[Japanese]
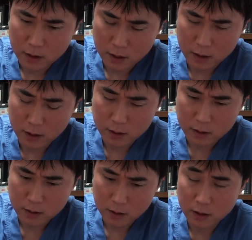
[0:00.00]
はい、
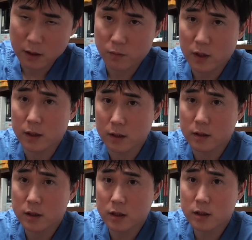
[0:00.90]
ただやっぱり
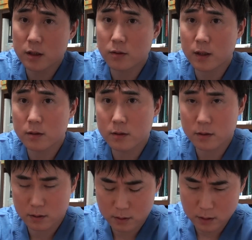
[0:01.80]
知識のある
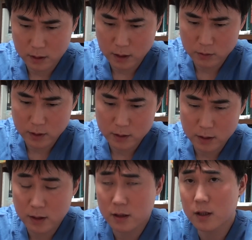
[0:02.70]
眼科の先
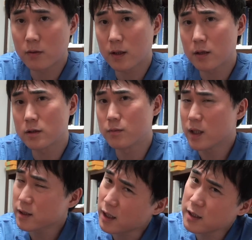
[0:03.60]
生だったら分かるし
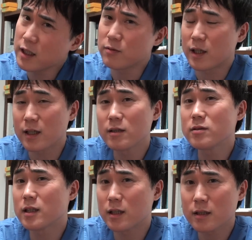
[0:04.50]
まあ大体分かるん
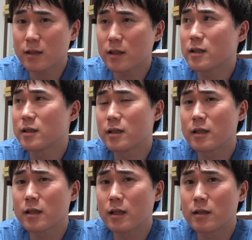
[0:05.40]
じゃないかな
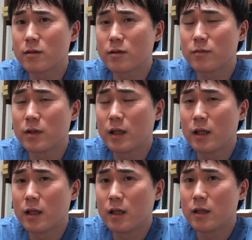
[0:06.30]
かあの
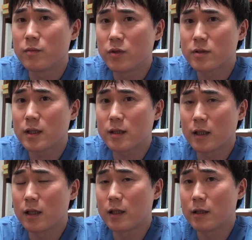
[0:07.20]
美容整
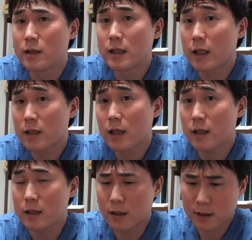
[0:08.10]
形やって
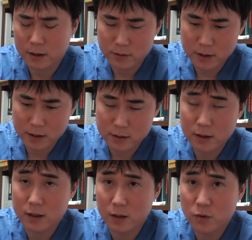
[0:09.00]
ない眼科の先
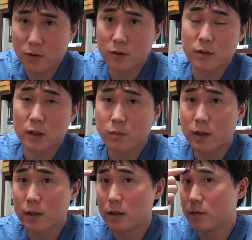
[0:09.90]
生でもやっぱ
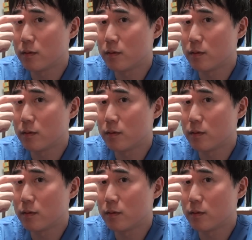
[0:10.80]
り